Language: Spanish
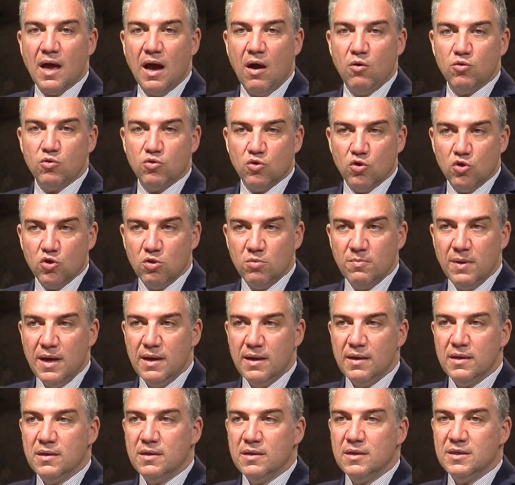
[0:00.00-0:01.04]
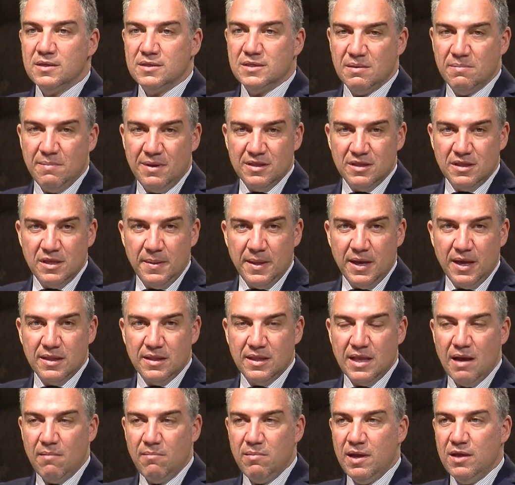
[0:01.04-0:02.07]
autónoma se mantienen
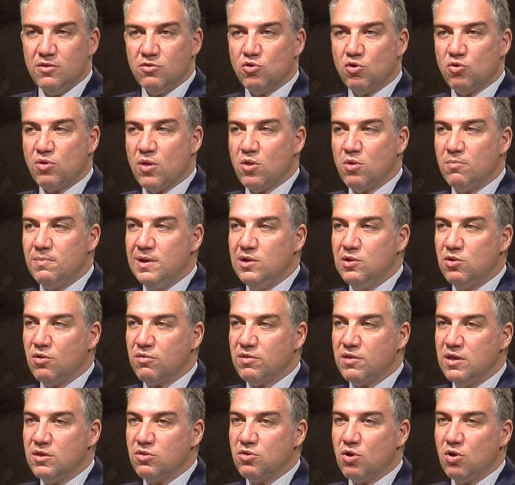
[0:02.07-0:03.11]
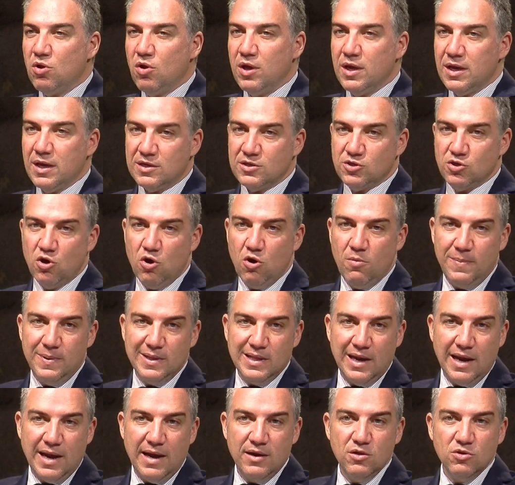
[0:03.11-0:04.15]
estables en torno a 2.200 los ingresos
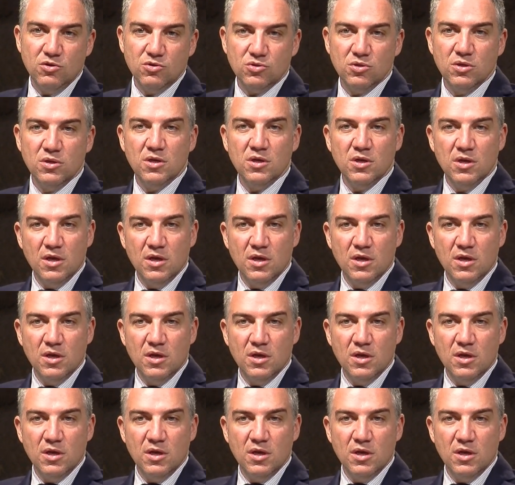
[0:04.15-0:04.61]
hospitalarios,